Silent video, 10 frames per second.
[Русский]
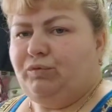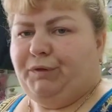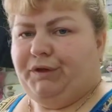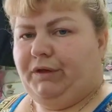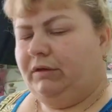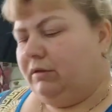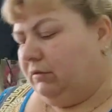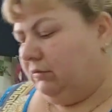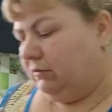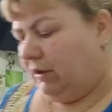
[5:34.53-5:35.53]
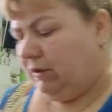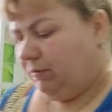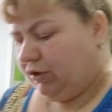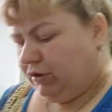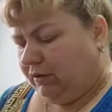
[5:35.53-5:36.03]
Смотрите, они
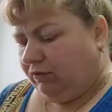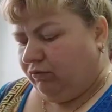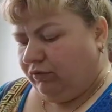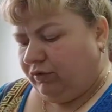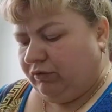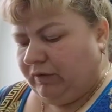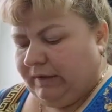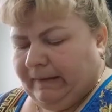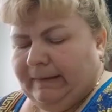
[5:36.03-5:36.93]
прошли на кухне.